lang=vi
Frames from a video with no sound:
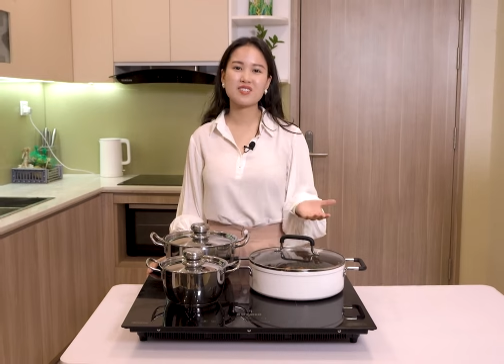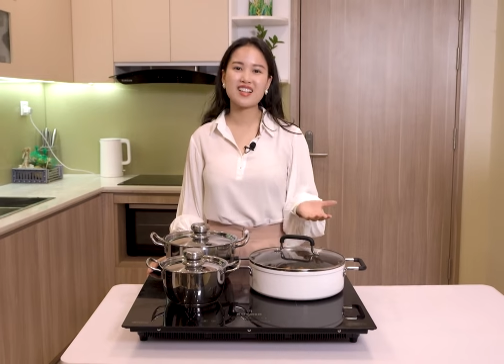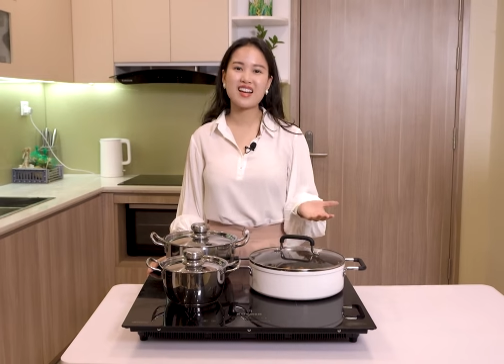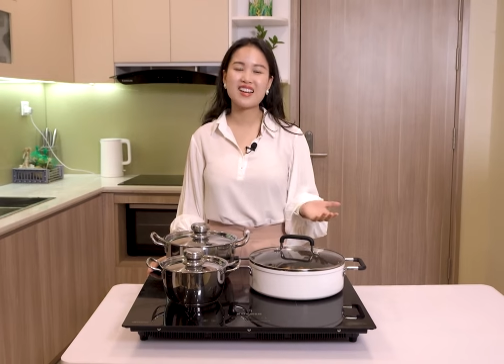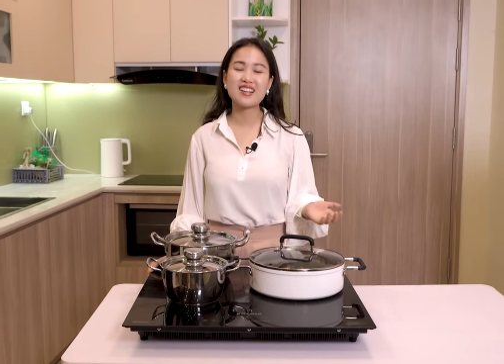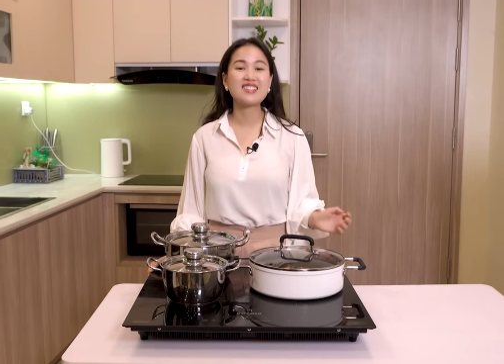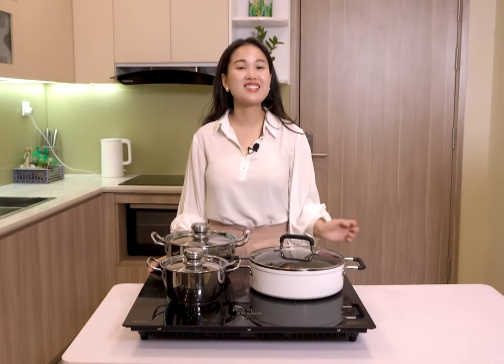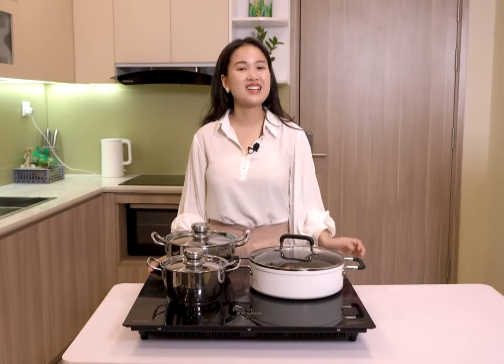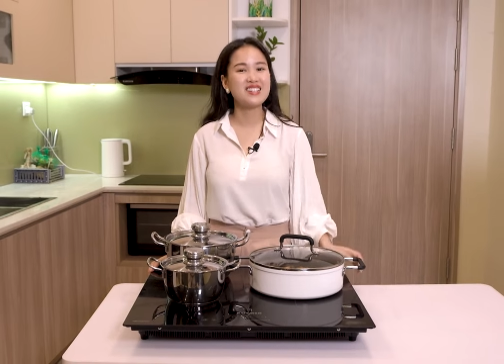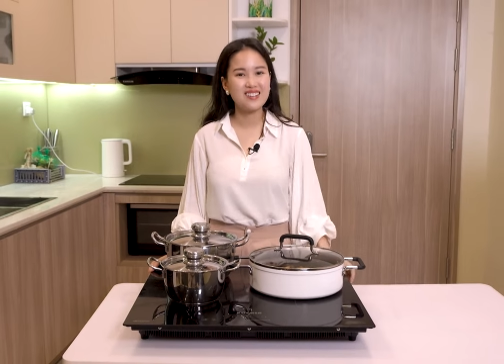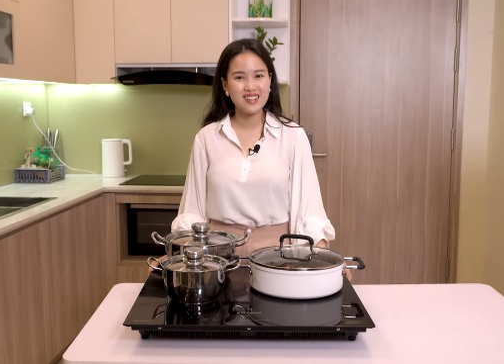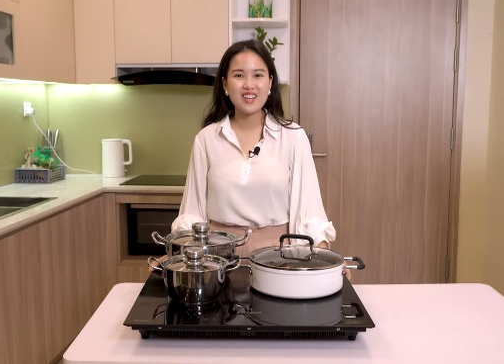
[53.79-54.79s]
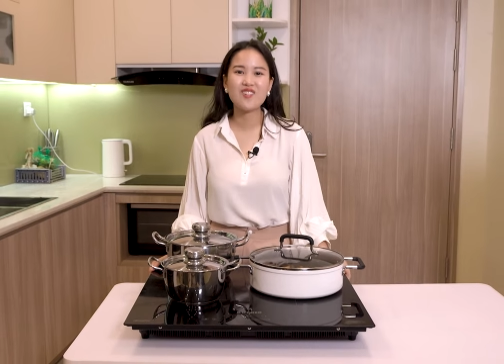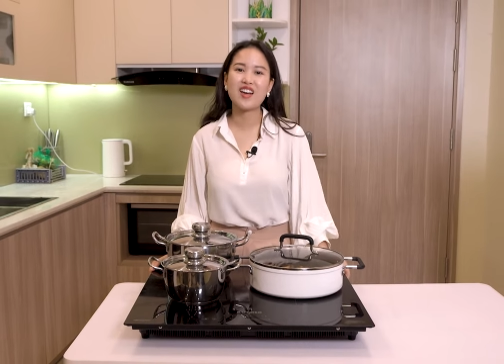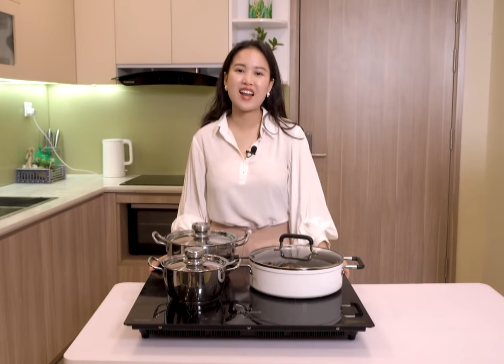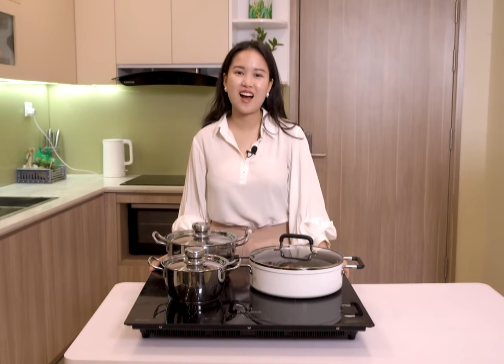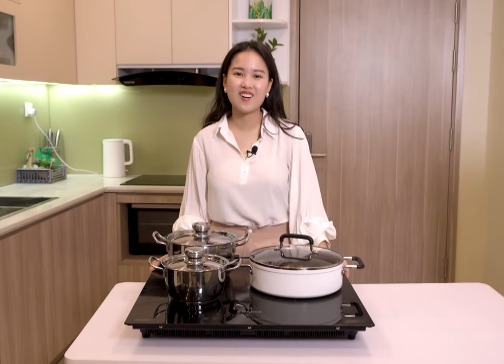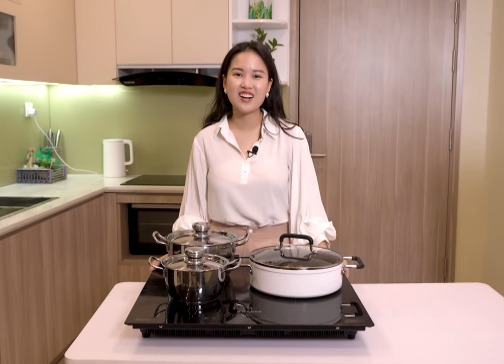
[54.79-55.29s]
trong gia đình sẽ trở nên
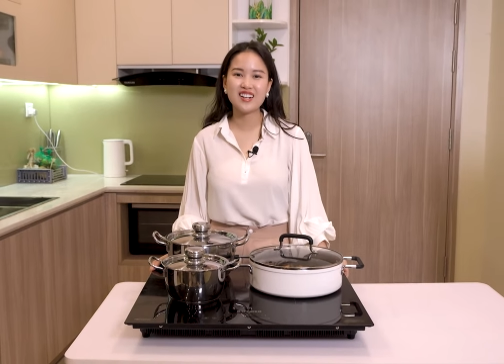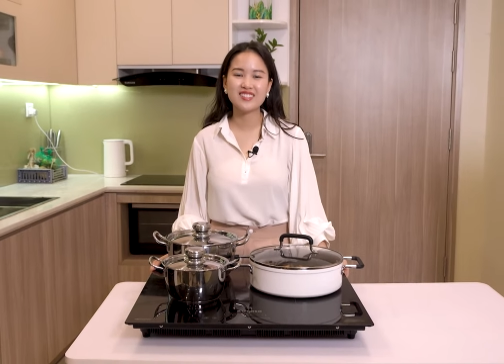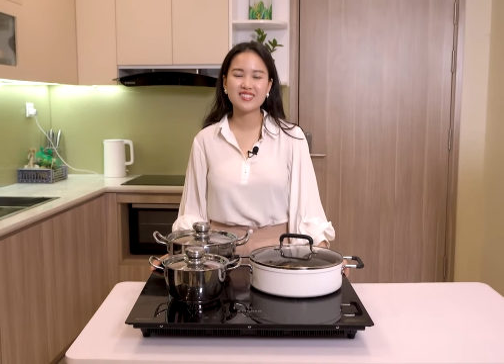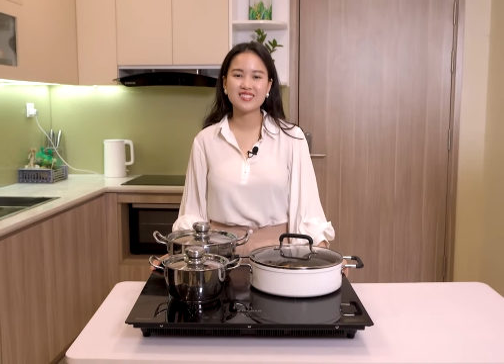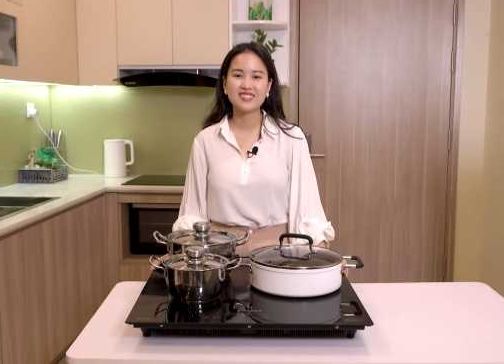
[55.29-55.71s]
hoàn hảo hơn.